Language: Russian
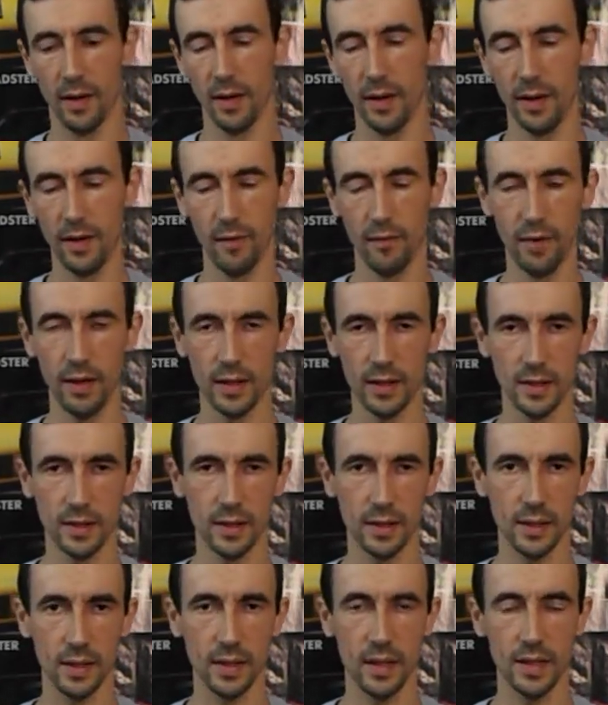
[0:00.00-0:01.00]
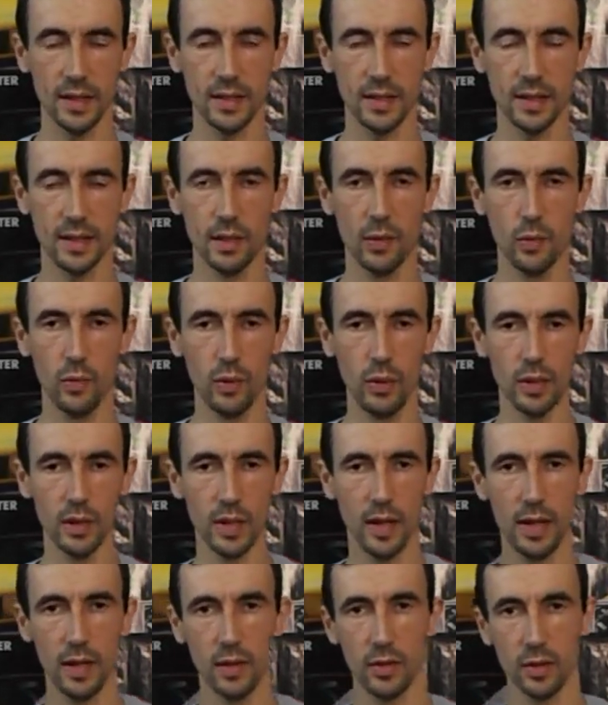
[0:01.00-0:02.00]
э, вас классики
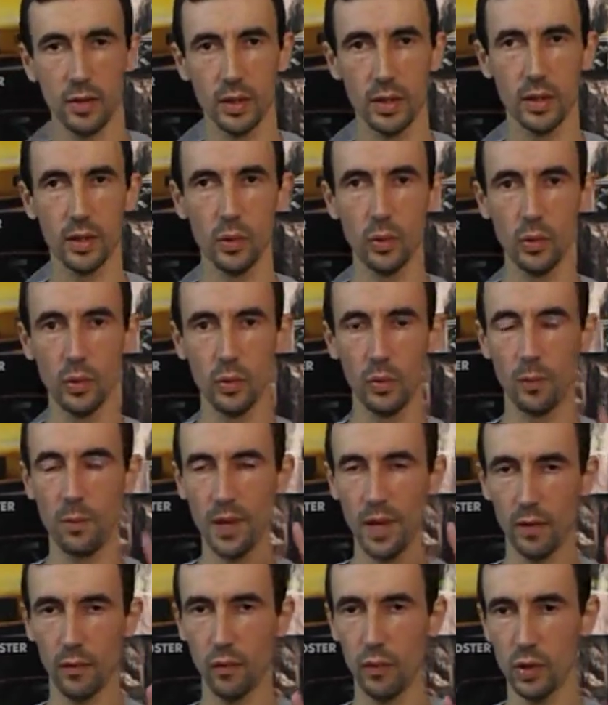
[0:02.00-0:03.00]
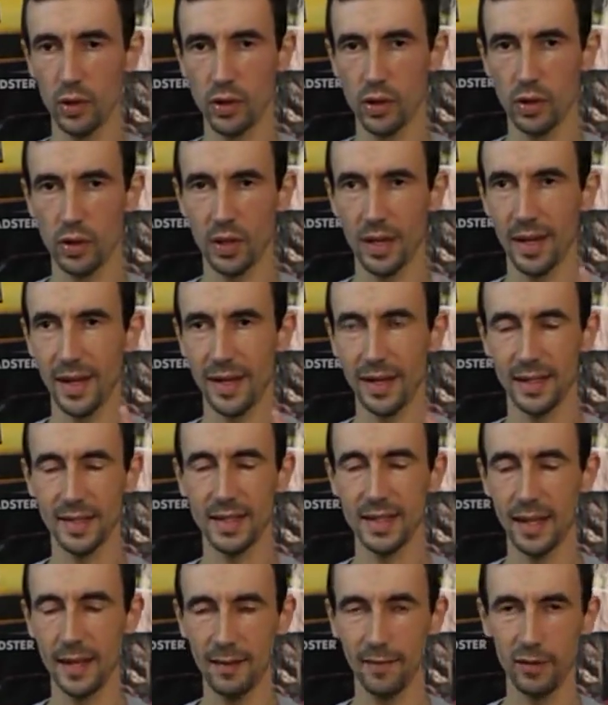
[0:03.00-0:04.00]
улетают. Ну, в первую очередь я их
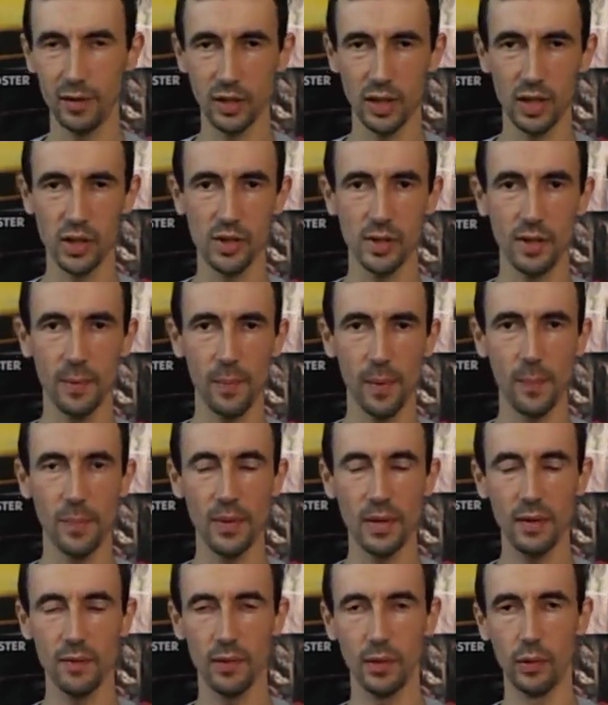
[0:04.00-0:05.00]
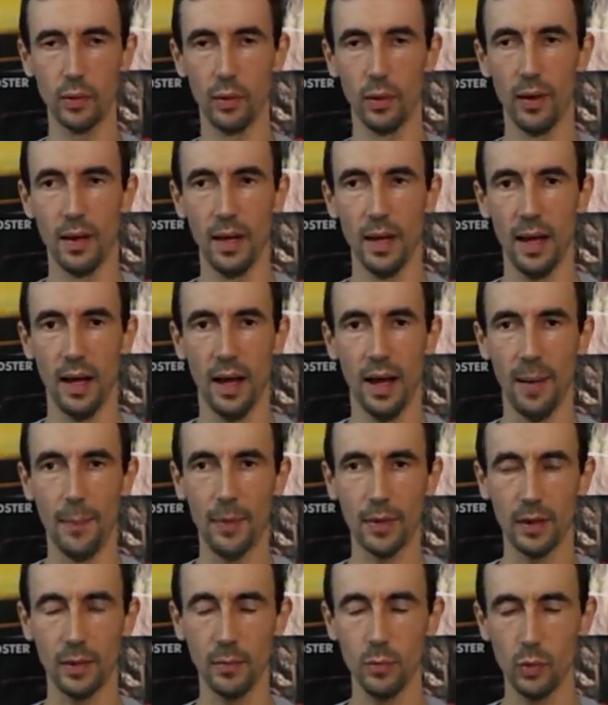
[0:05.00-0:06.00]
отсеиваю даже не по приводу, а
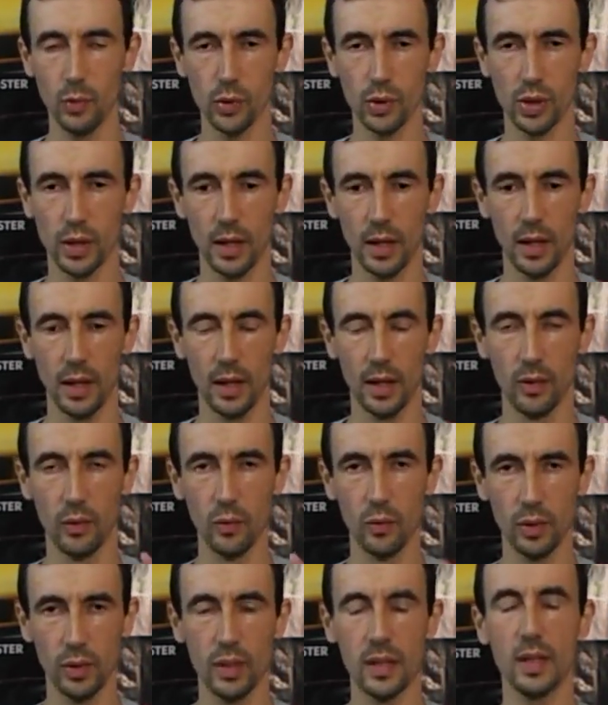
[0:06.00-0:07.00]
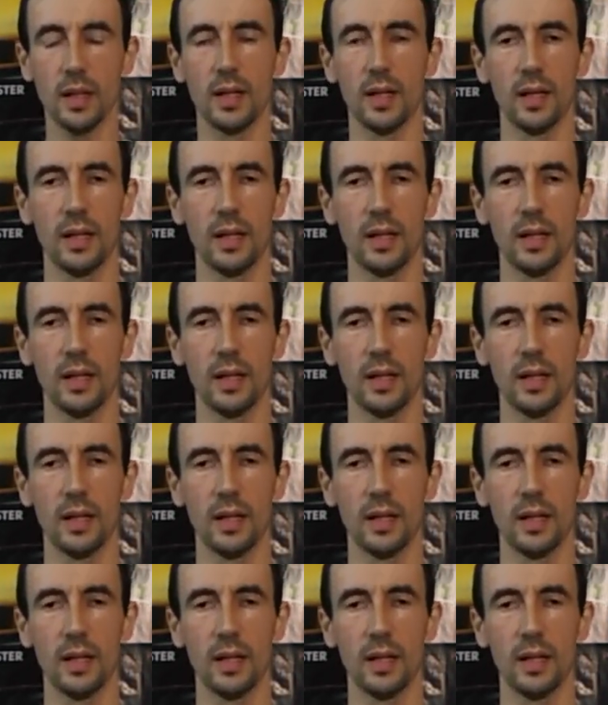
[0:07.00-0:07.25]
потому что у них